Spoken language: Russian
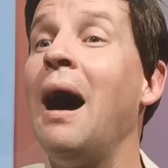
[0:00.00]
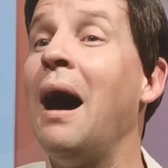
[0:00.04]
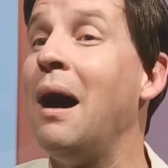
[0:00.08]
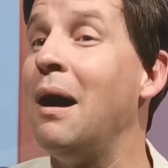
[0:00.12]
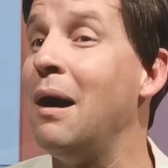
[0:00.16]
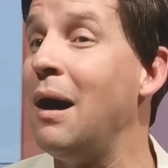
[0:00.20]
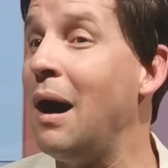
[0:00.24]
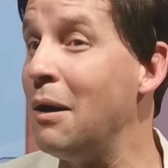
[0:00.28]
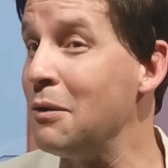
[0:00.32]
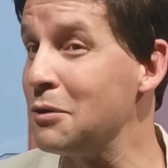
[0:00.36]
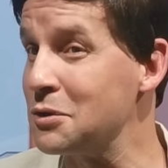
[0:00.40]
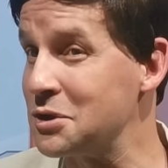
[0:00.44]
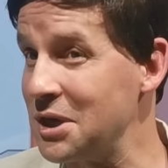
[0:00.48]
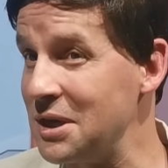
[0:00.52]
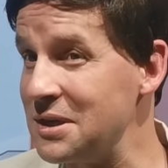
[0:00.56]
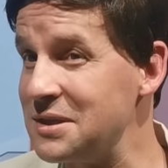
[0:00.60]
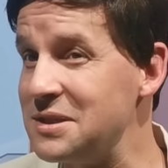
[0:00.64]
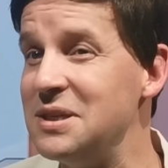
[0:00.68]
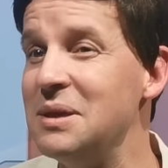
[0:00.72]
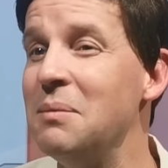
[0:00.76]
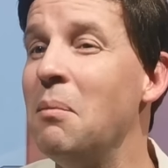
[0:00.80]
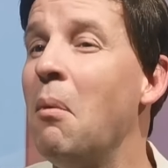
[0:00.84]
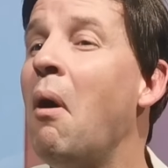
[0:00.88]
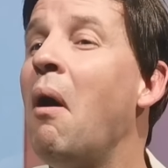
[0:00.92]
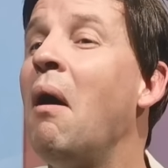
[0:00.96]
а, а
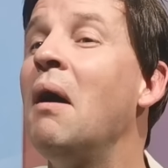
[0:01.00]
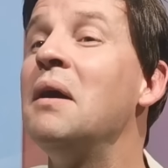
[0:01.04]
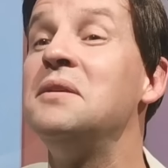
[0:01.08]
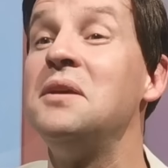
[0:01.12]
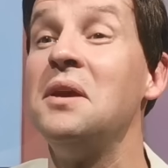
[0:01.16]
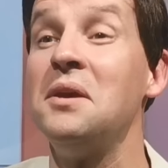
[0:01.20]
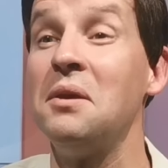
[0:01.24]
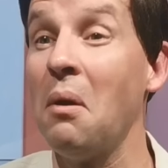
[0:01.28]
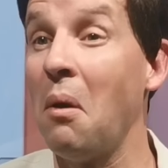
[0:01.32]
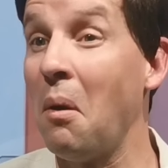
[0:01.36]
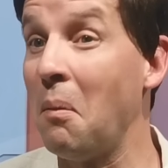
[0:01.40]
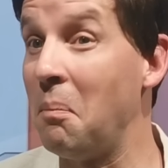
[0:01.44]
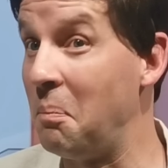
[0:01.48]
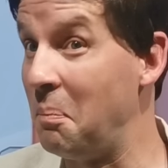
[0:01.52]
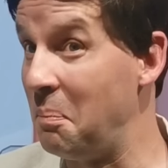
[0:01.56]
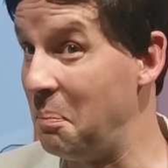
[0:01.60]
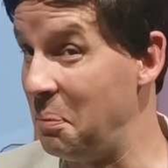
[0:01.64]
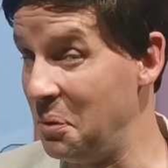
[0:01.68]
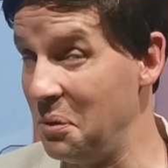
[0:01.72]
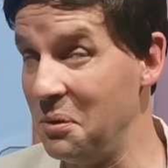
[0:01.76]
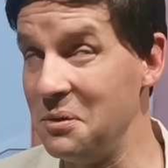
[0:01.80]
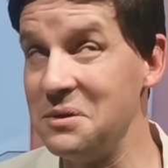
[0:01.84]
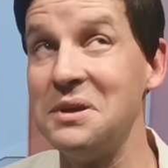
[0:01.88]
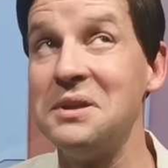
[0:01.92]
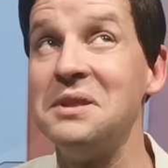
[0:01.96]
уже зимой ее
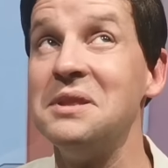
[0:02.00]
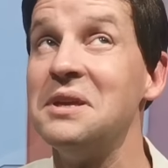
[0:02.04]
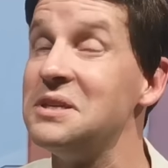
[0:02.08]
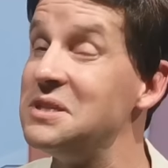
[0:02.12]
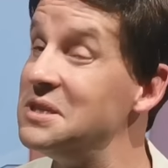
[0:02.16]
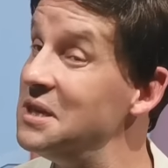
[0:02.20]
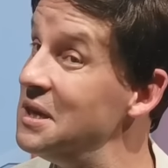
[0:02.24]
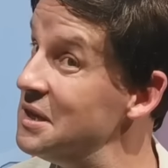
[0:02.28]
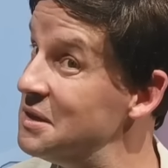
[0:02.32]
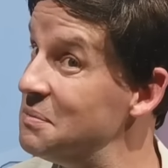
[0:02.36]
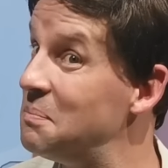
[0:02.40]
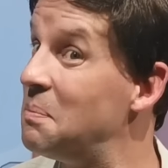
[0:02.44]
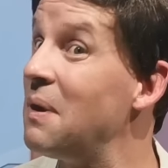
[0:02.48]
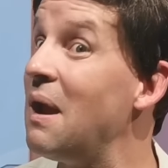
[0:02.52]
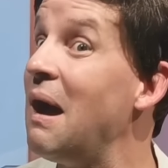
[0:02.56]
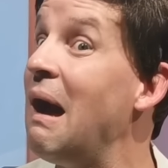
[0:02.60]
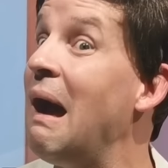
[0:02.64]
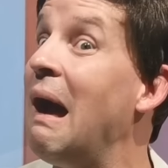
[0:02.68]
будет носить